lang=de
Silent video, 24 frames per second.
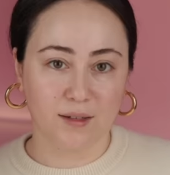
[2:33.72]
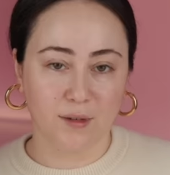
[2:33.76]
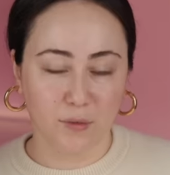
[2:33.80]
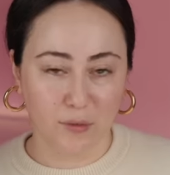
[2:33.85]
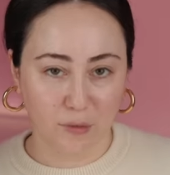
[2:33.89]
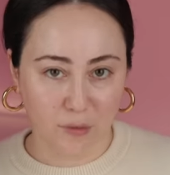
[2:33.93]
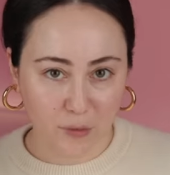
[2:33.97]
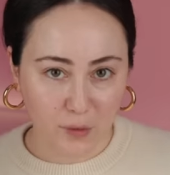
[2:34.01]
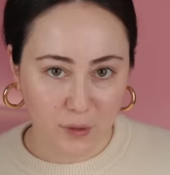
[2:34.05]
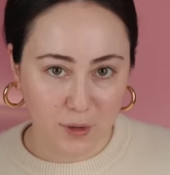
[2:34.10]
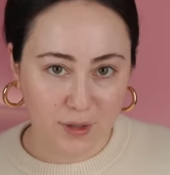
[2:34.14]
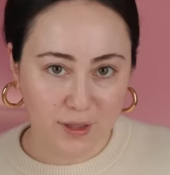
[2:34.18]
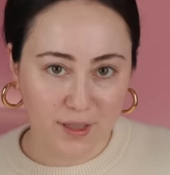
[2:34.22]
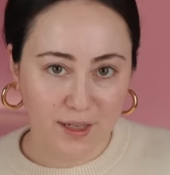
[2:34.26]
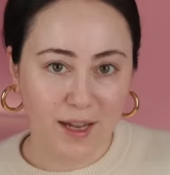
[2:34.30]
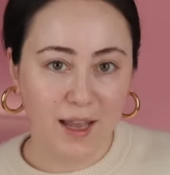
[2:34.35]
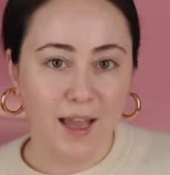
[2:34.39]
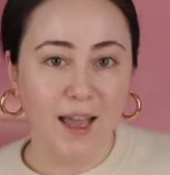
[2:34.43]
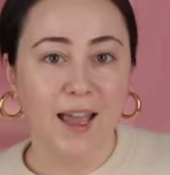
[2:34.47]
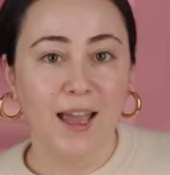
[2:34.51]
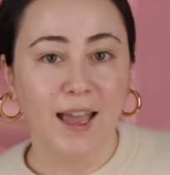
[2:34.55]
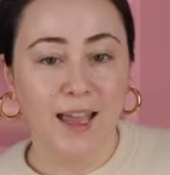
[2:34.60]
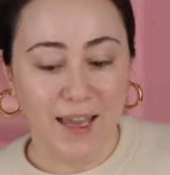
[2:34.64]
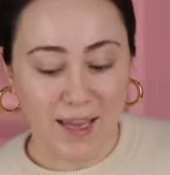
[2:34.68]
gefühlt
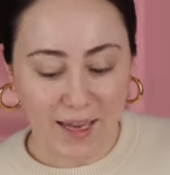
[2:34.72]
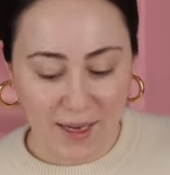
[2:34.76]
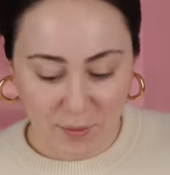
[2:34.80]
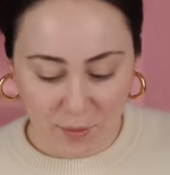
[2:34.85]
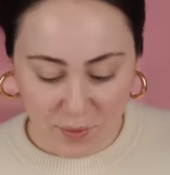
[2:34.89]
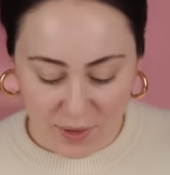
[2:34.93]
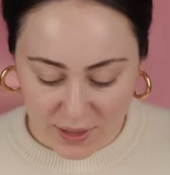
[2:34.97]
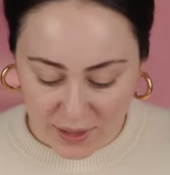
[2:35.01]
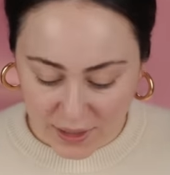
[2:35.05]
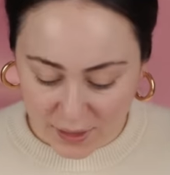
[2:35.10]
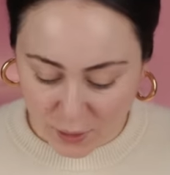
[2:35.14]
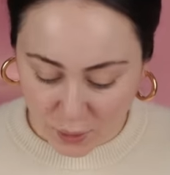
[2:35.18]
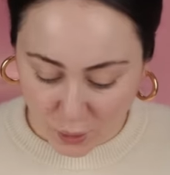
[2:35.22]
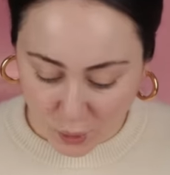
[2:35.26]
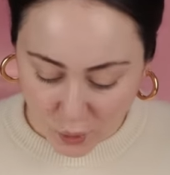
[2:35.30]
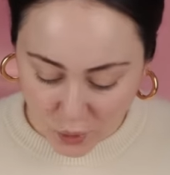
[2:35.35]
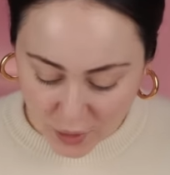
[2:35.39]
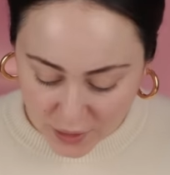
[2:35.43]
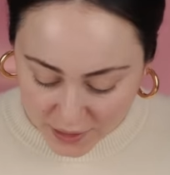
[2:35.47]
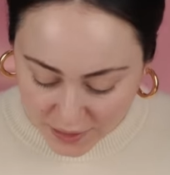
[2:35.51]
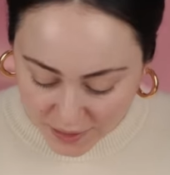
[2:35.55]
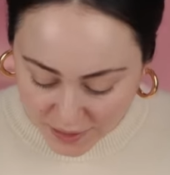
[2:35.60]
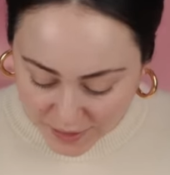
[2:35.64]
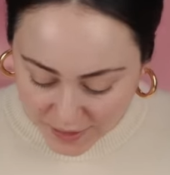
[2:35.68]
eben in der
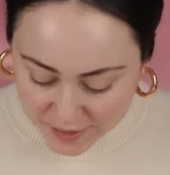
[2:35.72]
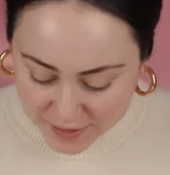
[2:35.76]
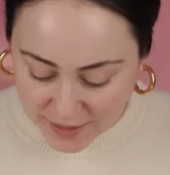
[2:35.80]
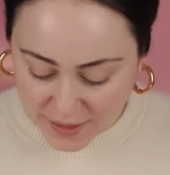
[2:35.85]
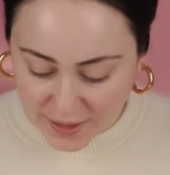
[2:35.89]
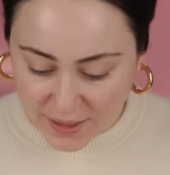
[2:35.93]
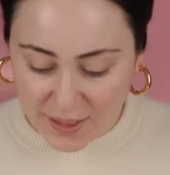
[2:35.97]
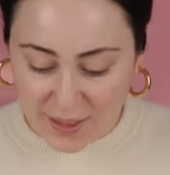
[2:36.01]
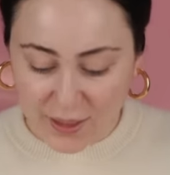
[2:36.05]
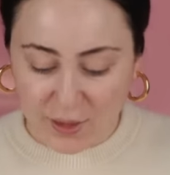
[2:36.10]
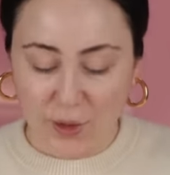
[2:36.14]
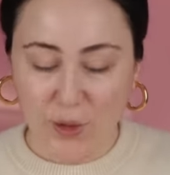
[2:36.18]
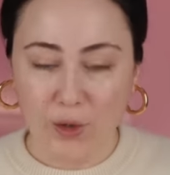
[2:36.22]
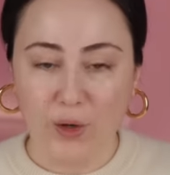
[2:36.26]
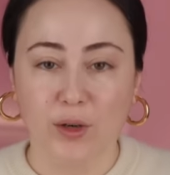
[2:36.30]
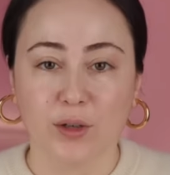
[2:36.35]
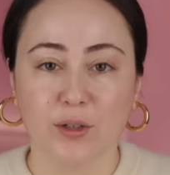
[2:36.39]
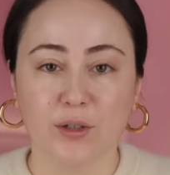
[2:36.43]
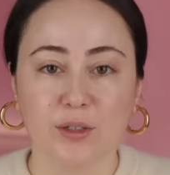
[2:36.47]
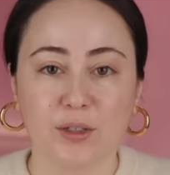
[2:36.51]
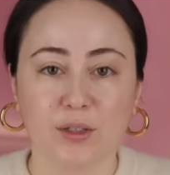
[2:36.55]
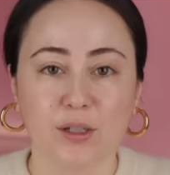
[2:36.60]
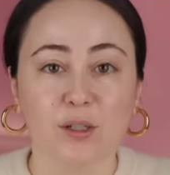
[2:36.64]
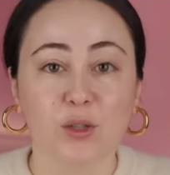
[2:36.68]
Drogerie.
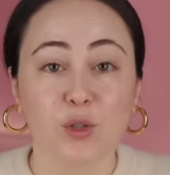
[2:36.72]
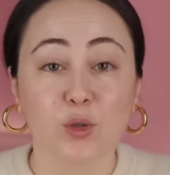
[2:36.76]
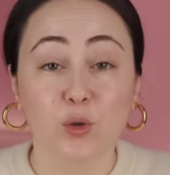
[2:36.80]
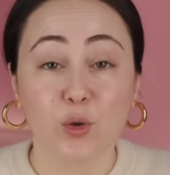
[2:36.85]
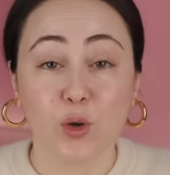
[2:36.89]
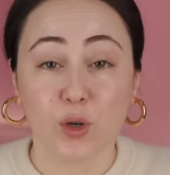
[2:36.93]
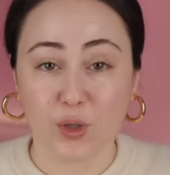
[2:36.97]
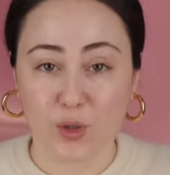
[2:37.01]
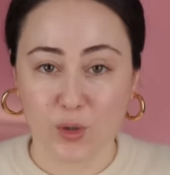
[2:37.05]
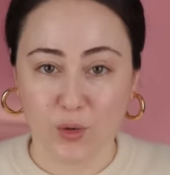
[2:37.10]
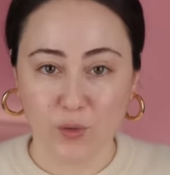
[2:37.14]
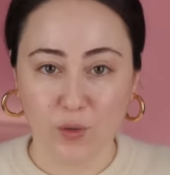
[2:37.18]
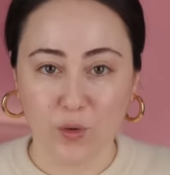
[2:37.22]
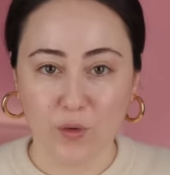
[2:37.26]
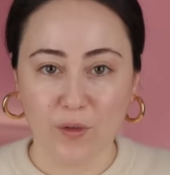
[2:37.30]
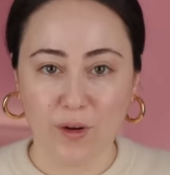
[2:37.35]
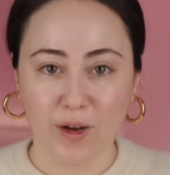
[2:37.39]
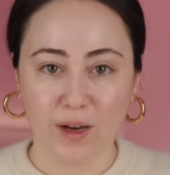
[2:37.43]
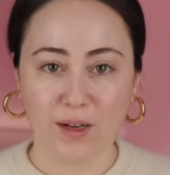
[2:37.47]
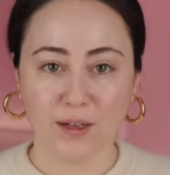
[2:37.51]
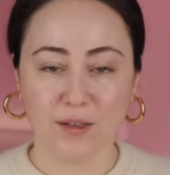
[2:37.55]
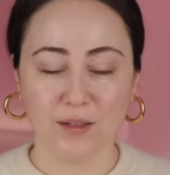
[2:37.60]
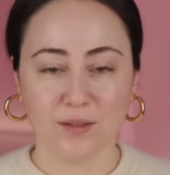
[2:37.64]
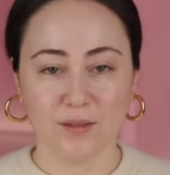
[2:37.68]
Gehört zu
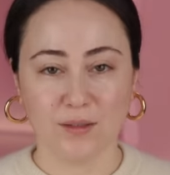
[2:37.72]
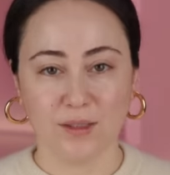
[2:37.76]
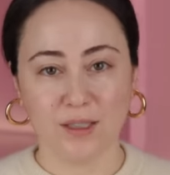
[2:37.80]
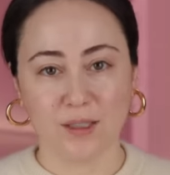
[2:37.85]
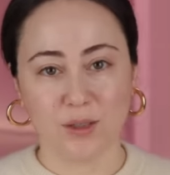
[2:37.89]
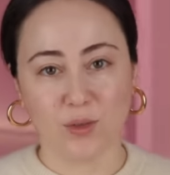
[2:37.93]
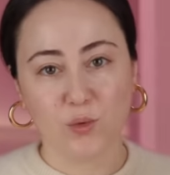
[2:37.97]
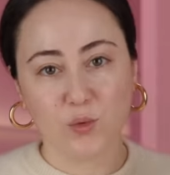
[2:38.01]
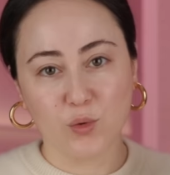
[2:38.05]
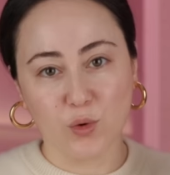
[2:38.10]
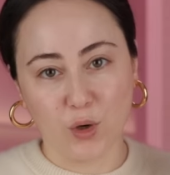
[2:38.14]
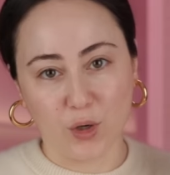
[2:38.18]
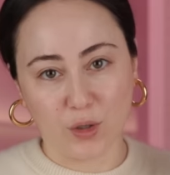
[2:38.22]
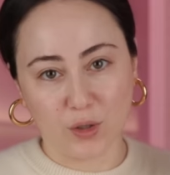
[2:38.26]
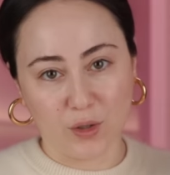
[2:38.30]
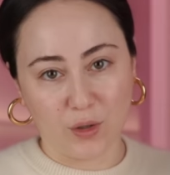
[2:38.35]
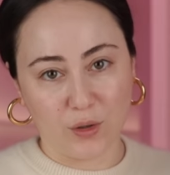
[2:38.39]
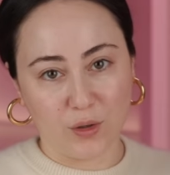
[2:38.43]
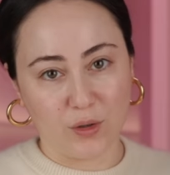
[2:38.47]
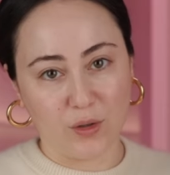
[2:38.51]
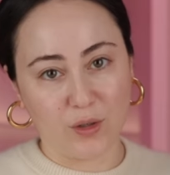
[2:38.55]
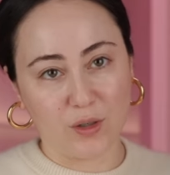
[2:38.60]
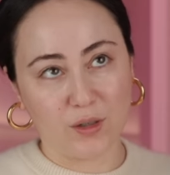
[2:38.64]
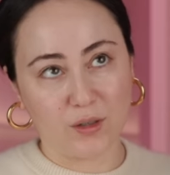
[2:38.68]
Cosnova. Dazu gehört
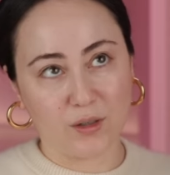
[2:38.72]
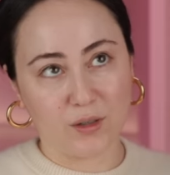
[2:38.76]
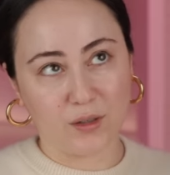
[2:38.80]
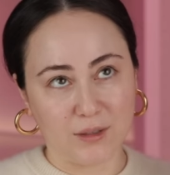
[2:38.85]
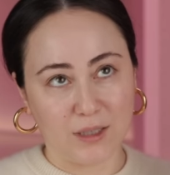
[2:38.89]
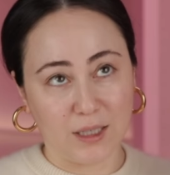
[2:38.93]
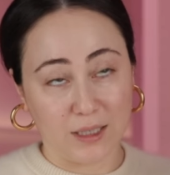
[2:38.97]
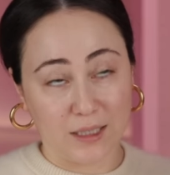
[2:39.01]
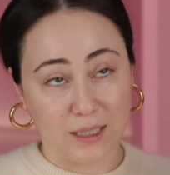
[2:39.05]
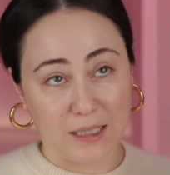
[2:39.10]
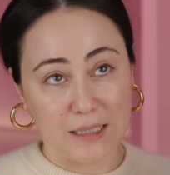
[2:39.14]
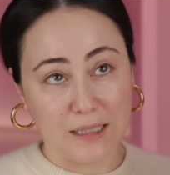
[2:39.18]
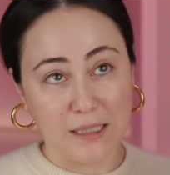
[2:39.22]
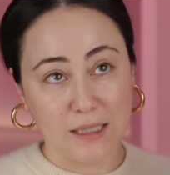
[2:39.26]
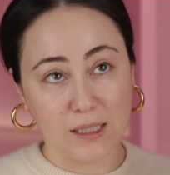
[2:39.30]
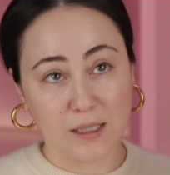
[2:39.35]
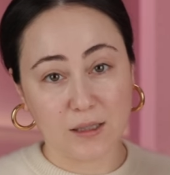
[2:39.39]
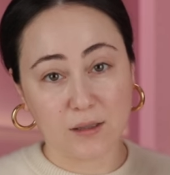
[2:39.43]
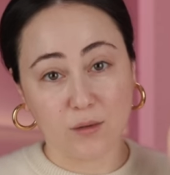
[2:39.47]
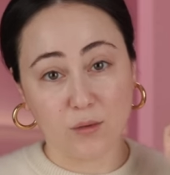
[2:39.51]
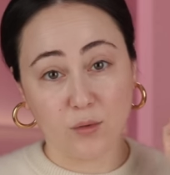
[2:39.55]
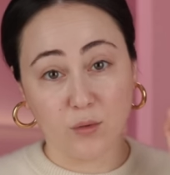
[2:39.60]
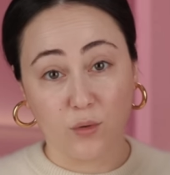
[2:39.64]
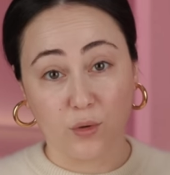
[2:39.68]
auch
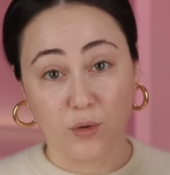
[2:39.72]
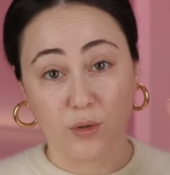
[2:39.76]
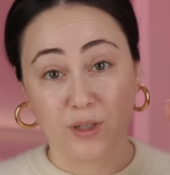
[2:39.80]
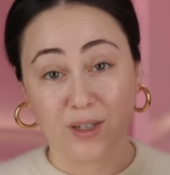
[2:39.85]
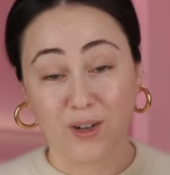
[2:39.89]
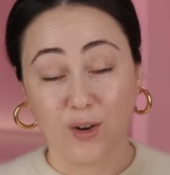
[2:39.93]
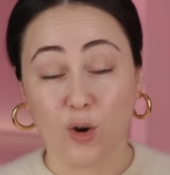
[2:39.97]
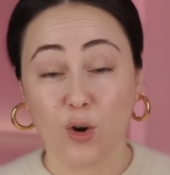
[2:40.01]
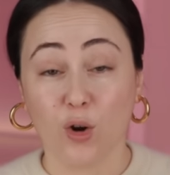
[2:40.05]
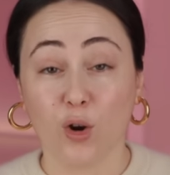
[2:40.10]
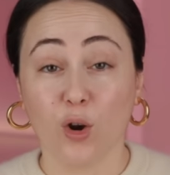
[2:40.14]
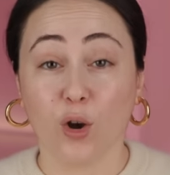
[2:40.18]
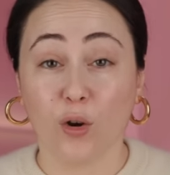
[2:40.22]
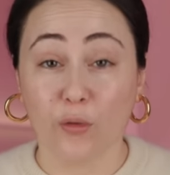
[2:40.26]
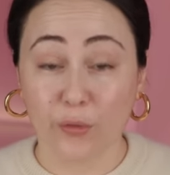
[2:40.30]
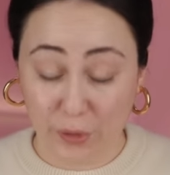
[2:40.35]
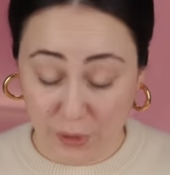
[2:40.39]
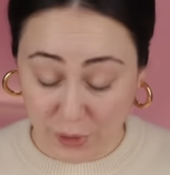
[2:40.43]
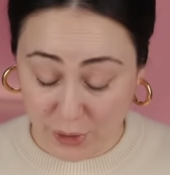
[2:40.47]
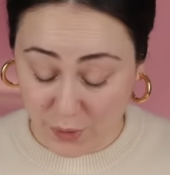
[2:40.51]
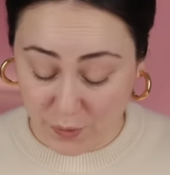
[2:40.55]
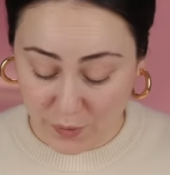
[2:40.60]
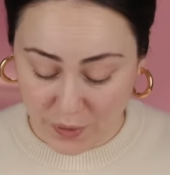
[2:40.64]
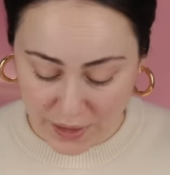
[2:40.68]
Catrice und auch Love
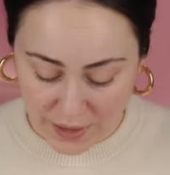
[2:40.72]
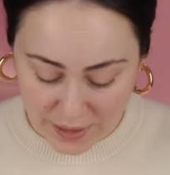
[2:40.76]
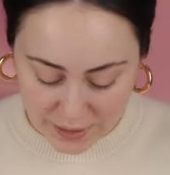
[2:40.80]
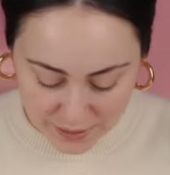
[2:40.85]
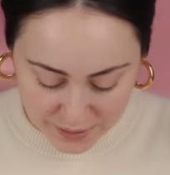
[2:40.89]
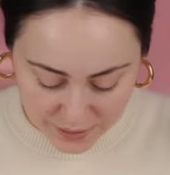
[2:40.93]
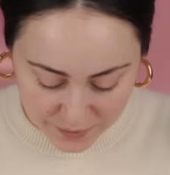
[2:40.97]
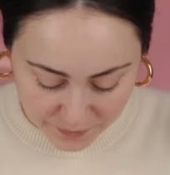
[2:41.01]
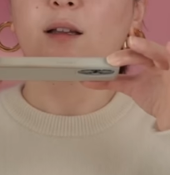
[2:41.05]
Cosmetics.